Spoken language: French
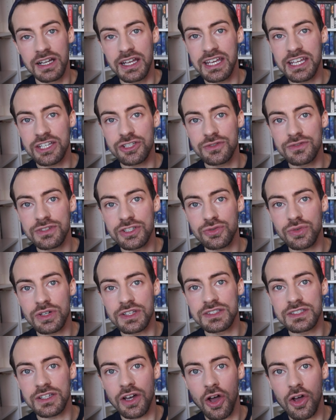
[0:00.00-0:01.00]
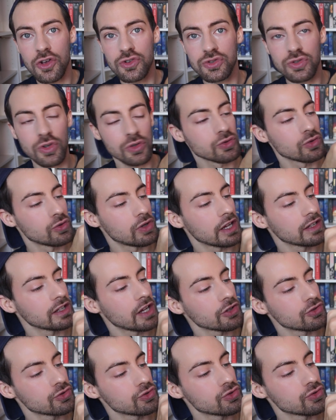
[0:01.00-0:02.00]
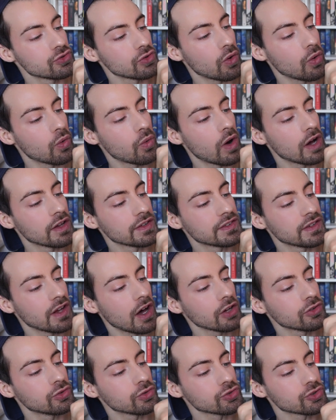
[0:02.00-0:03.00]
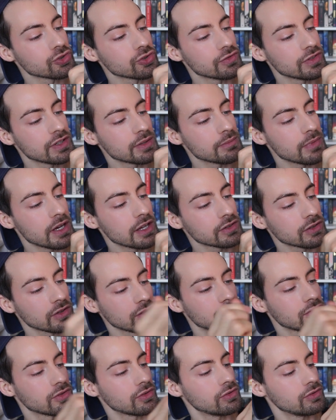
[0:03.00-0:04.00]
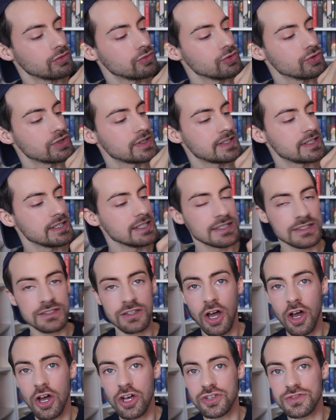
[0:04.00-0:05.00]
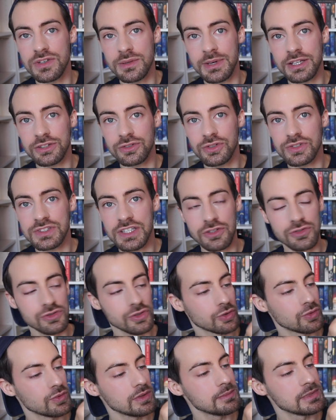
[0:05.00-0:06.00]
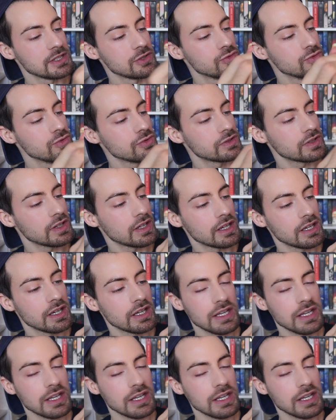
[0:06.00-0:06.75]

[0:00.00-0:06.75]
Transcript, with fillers: Et je vais choisir un son de la nature au hasard, donc je vais mettre euh, le 6, je vais mettre que ça dure 8 minutes,